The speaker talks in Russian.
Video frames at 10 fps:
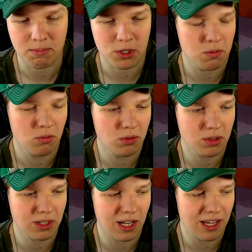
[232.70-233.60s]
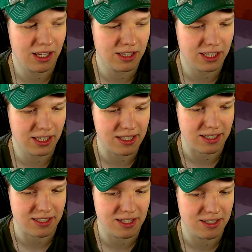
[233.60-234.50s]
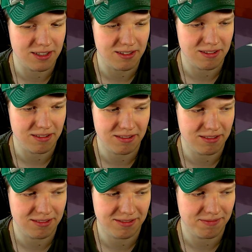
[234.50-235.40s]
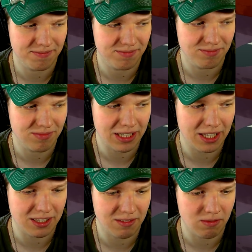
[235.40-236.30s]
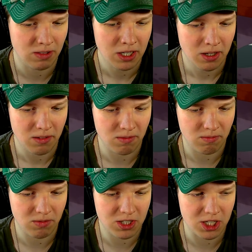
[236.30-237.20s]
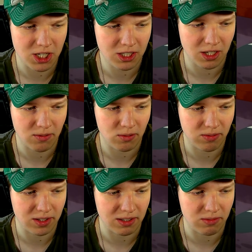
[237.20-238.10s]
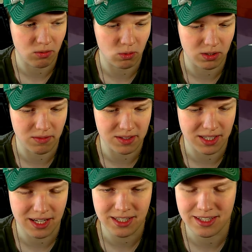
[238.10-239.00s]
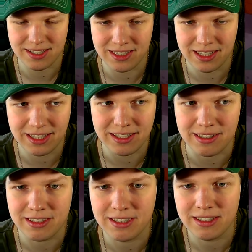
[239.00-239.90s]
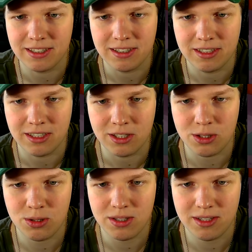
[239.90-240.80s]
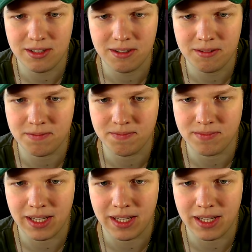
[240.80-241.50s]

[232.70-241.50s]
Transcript: почему только для одноглазых здесь э, какие-то вечеринки, входы в здание? Странно. Че за